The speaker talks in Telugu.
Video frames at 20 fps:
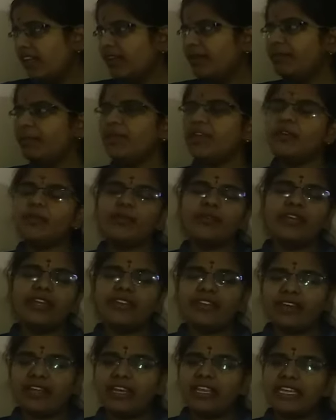మీకు
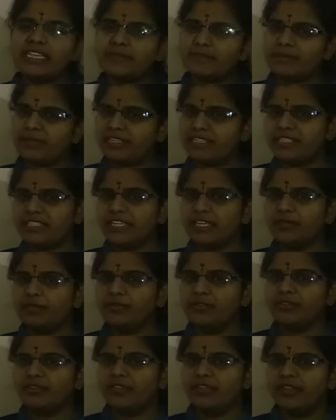ఇవాళ ఎక్స్ప్లెయిన్
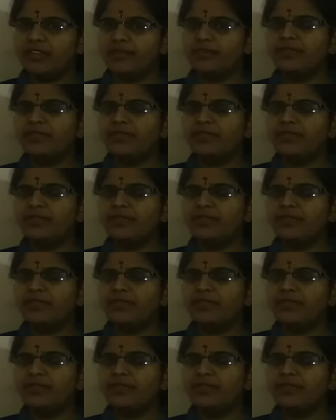చేయబోతున్నాను